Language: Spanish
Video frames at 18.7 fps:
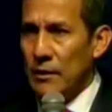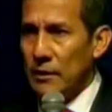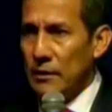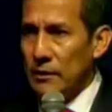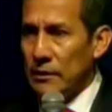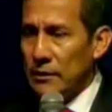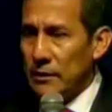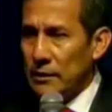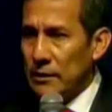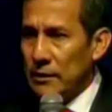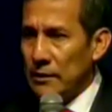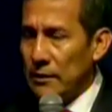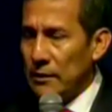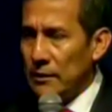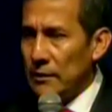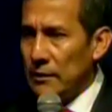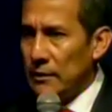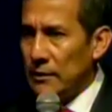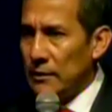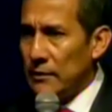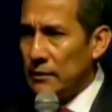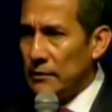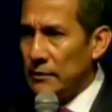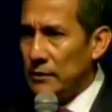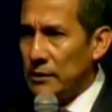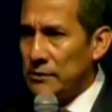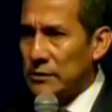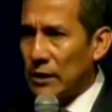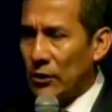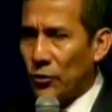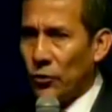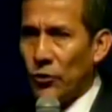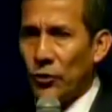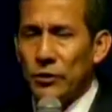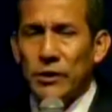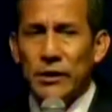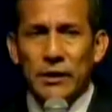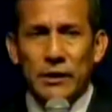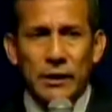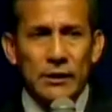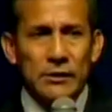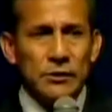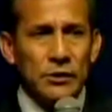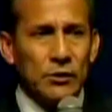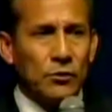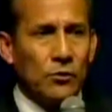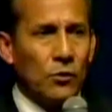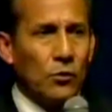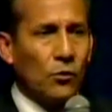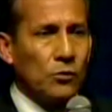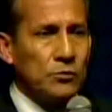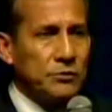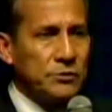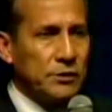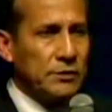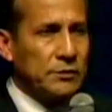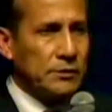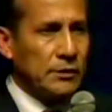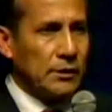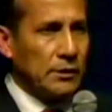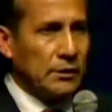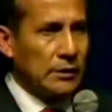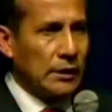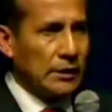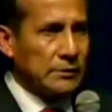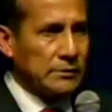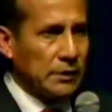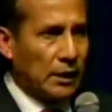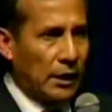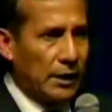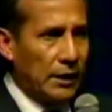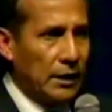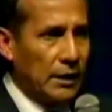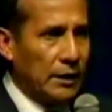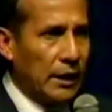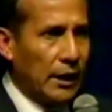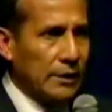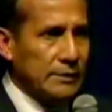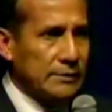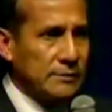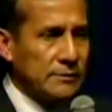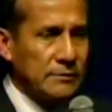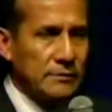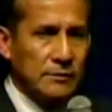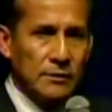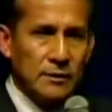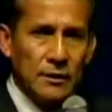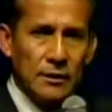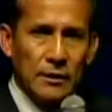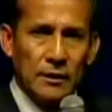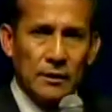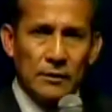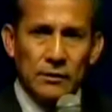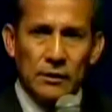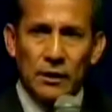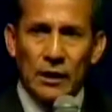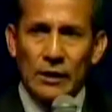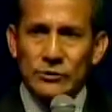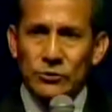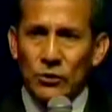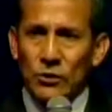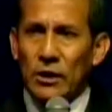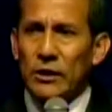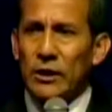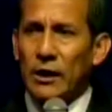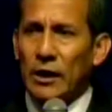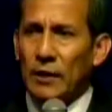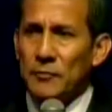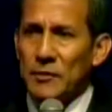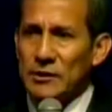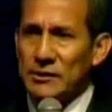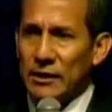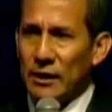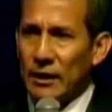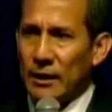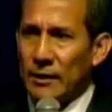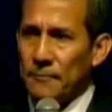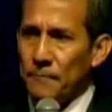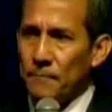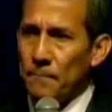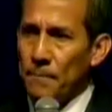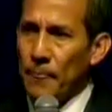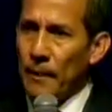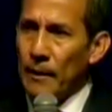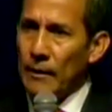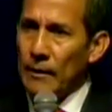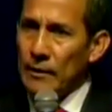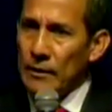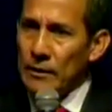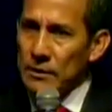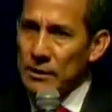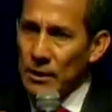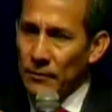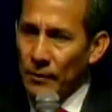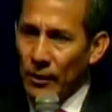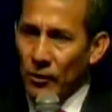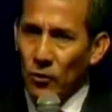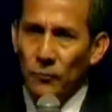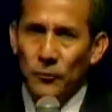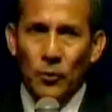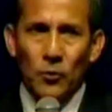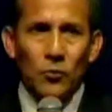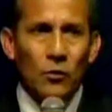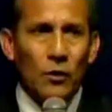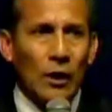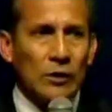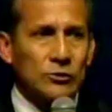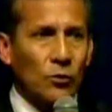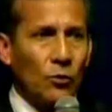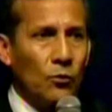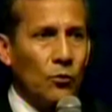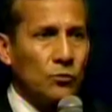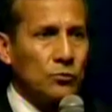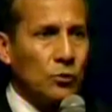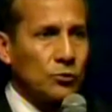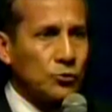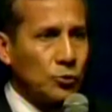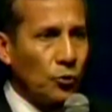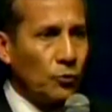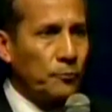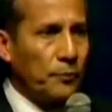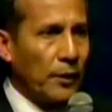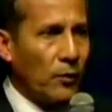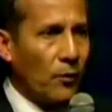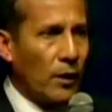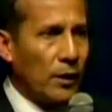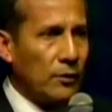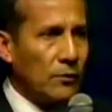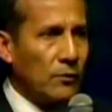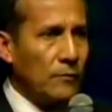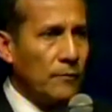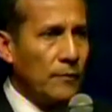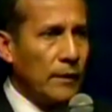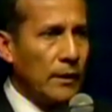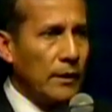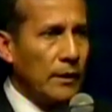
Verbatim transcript: El desarrollo energético consiste en extraer el gas de las zonas de Camisea, llevarlos por un gasoducto sur peruano